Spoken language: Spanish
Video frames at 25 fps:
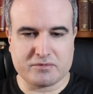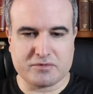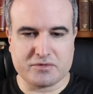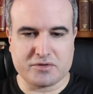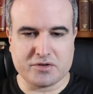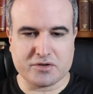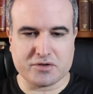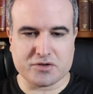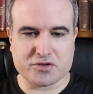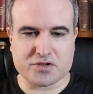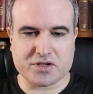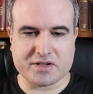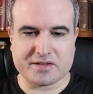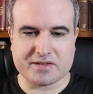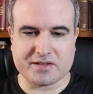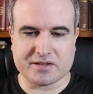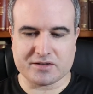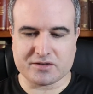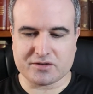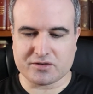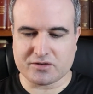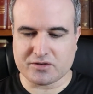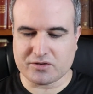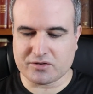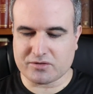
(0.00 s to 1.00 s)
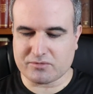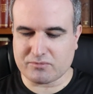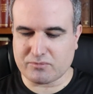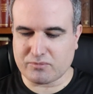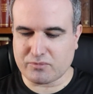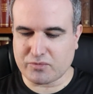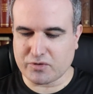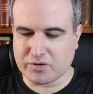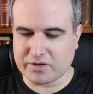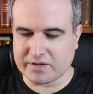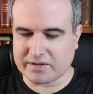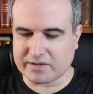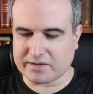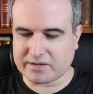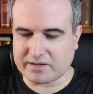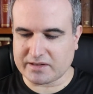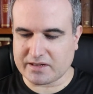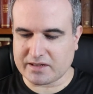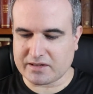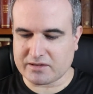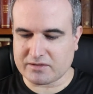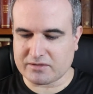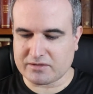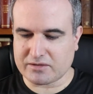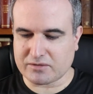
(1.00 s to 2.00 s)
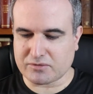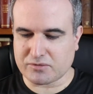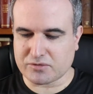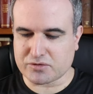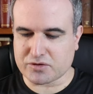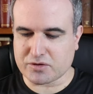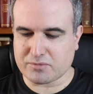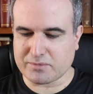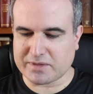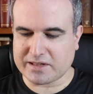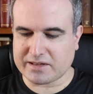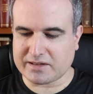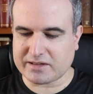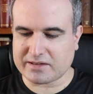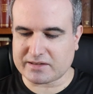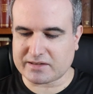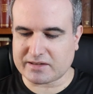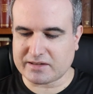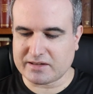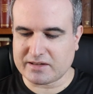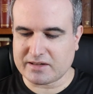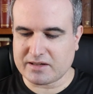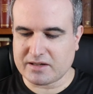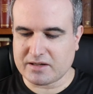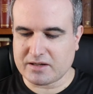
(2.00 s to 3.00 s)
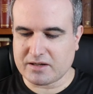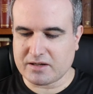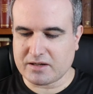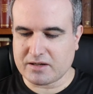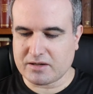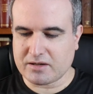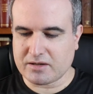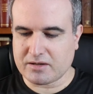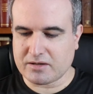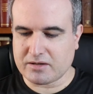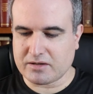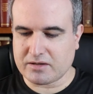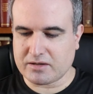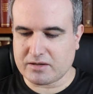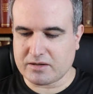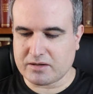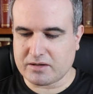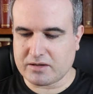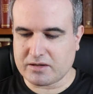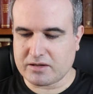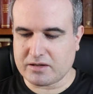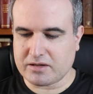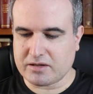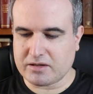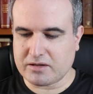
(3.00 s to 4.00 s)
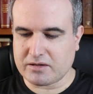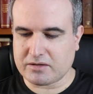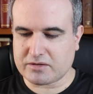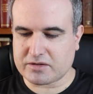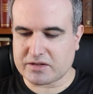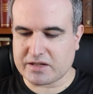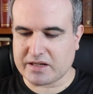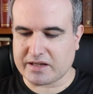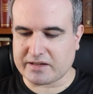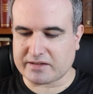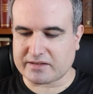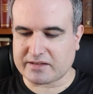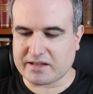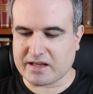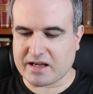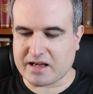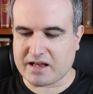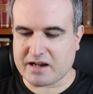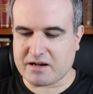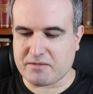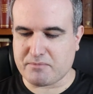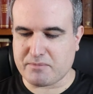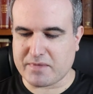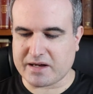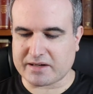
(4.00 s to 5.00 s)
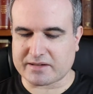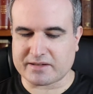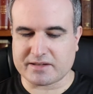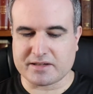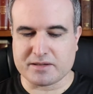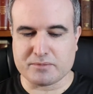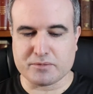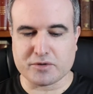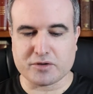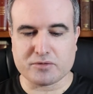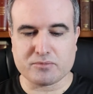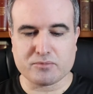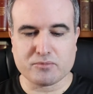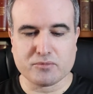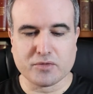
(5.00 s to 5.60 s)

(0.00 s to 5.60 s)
Yo no sé si esto puede estar incluso más, eh, si está al máximo.